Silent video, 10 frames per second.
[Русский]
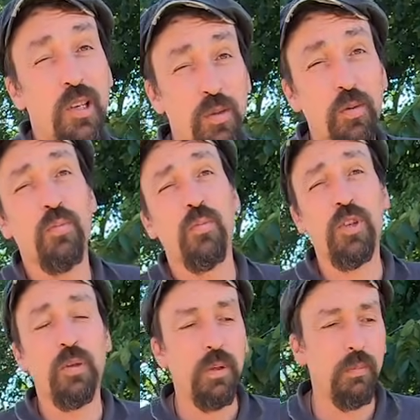и лизнуть
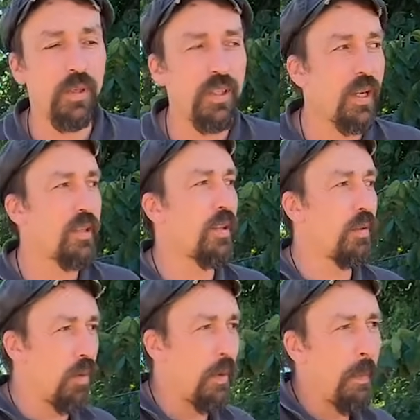может
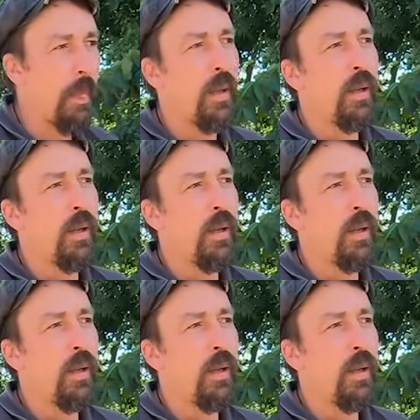приподняться. Но